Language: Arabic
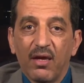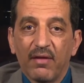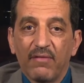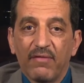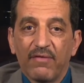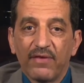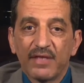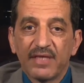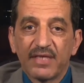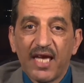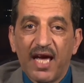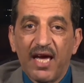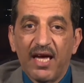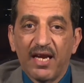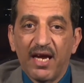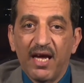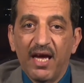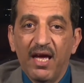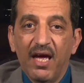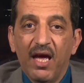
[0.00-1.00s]
في
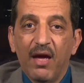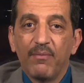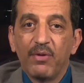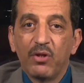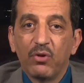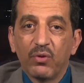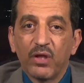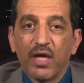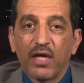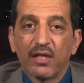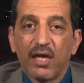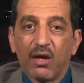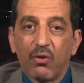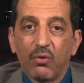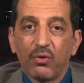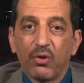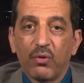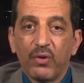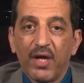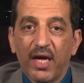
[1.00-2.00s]
الصحراء بدون أن
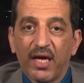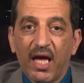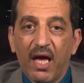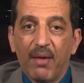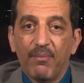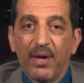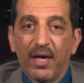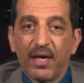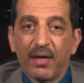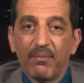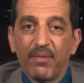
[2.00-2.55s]
تكون هناك أبار